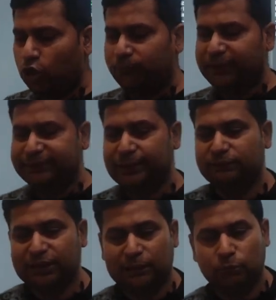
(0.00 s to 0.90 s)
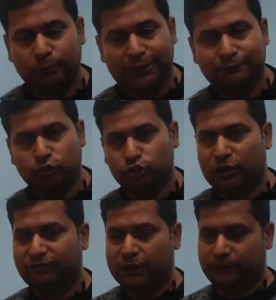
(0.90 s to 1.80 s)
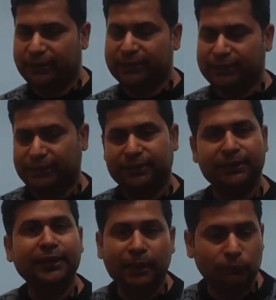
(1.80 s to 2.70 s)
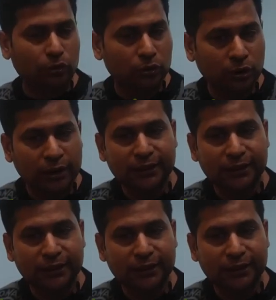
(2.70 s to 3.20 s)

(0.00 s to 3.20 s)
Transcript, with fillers: और मैंने सैमसंग के मोबाइल फ़ोन को एफ हटाने का तरीका आपको